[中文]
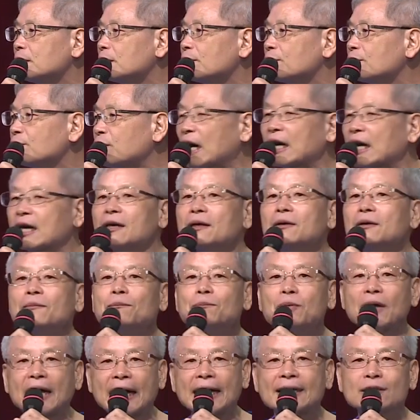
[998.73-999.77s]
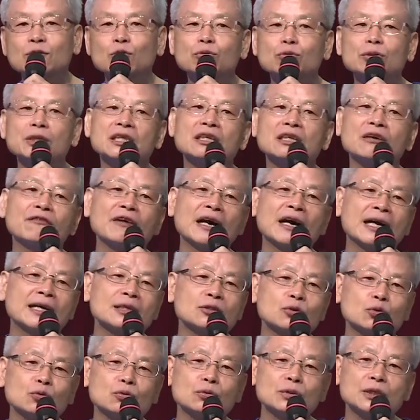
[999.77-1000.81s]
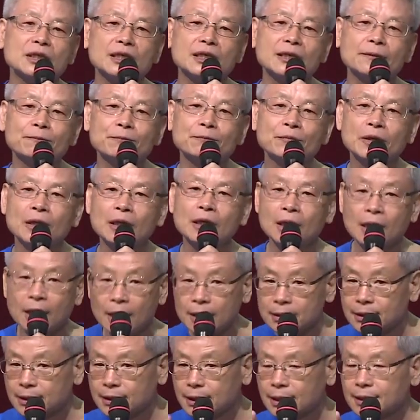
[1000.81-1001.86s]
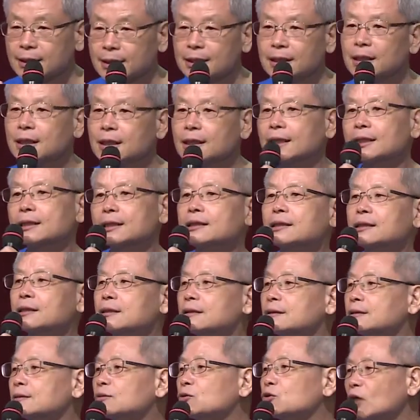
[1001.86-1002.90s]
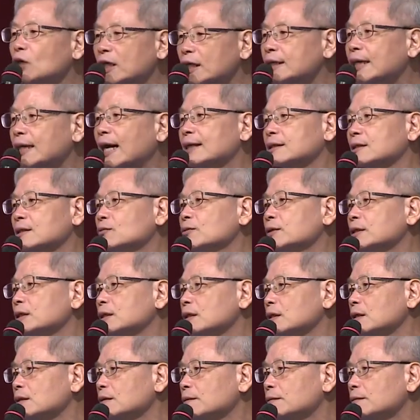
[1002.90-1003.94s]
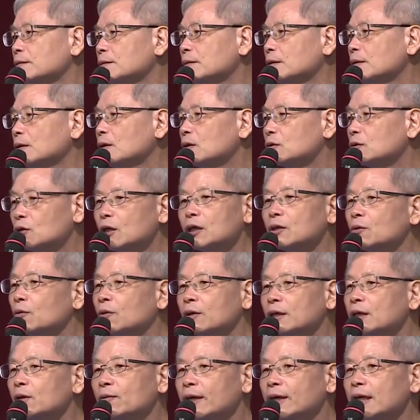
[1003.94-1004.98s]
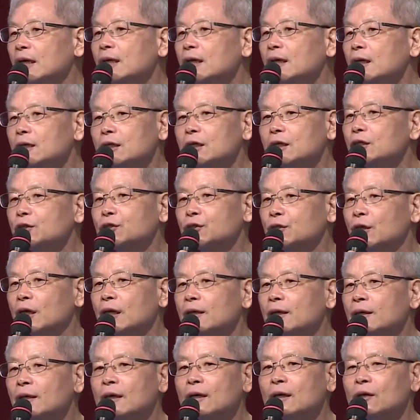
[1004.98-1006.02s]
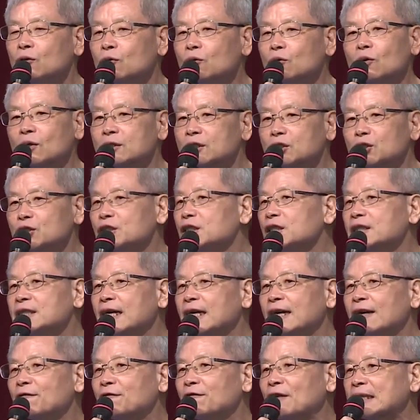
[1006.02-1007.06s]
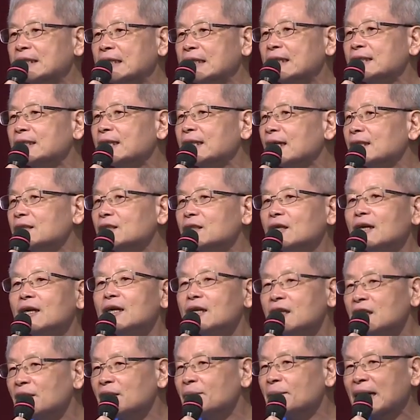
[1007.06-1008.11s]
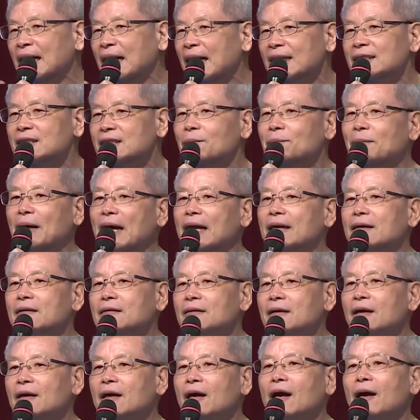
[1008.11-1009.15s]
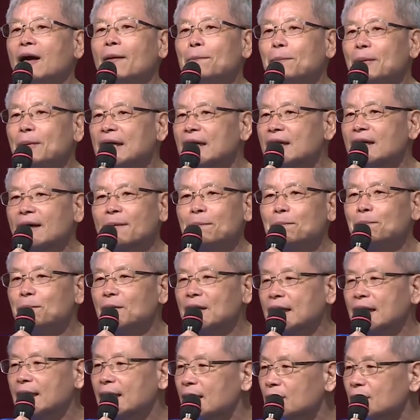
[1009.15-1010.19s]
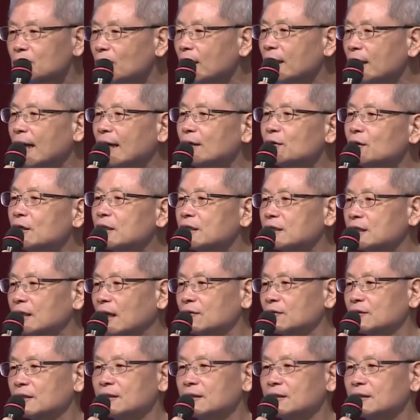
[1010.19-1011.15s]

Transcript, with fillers: 反而不该处理的反而处理，啊，这是一个最大的问题。所以我认为医学如果继续这样发展下去，你们看着办。病人不可能越来越少，